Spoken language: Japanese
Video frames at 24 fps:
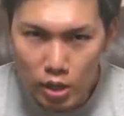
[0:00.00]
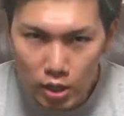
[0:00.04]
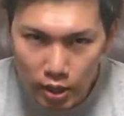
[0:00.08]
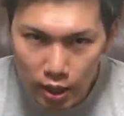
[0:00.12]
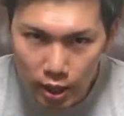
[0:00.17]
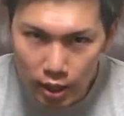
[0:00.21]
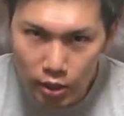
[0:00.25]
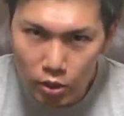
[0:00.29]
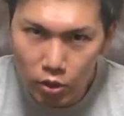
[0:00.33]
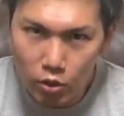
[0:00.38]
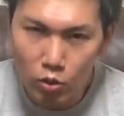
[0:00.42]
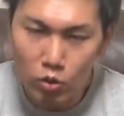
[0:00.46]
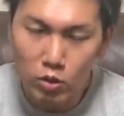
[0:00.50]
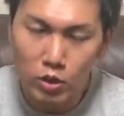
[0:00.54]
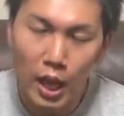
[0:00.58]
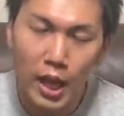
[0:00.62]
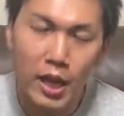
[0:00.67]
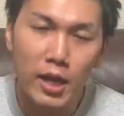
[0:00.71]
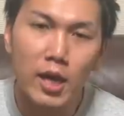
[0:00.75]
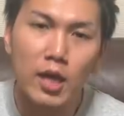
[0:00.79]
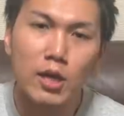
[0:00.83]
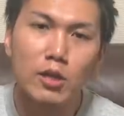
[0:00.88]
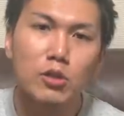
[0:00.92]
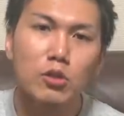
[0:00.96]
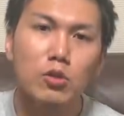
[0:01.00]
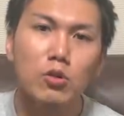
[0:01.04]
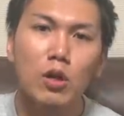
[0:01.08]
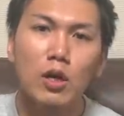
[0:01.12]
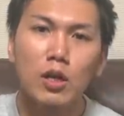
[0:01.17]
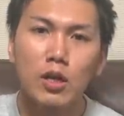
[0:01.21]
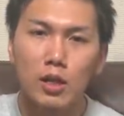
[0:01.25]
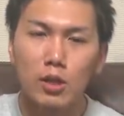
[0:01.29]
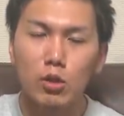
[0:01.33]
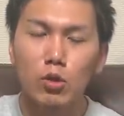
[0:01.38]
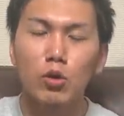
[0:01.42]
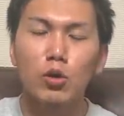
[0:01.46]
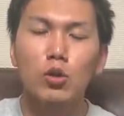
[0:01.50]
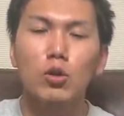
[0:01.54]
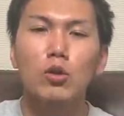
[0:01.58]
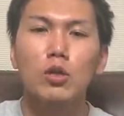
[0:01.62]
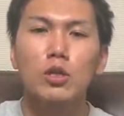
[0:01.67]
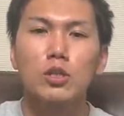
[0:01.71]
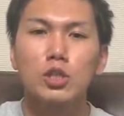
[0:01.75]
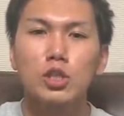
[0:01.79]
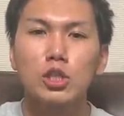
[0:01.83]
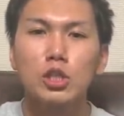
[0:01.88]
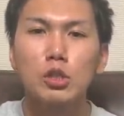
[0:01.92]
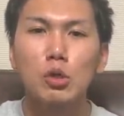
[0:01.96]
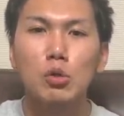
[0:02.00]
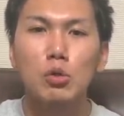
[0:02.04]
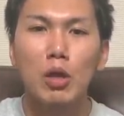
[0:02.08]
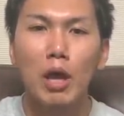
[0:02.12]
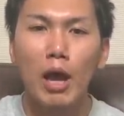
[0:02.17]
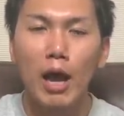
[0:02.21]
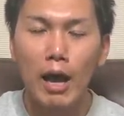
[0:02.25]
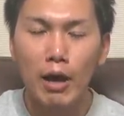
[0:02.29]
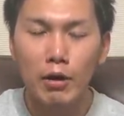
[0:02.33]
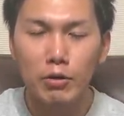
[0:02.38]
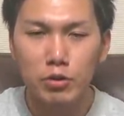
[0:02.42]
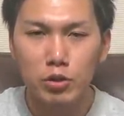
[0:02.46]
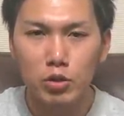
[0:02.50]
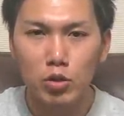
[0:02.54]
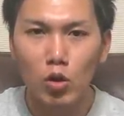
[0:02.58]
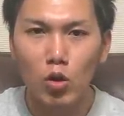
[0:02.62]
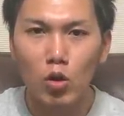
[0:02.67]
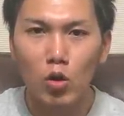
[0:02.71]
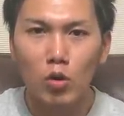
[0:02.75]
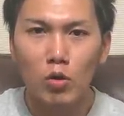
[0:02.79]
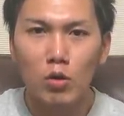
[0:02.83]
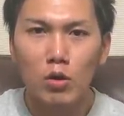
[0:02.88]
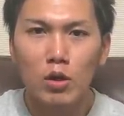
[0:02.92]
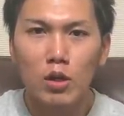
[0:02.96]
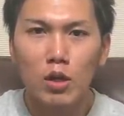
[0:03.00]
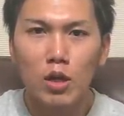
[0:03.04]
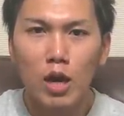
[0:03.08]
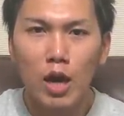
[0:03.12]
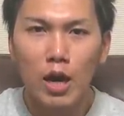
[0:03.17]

えっと、大学とかね、時々授業で会うと、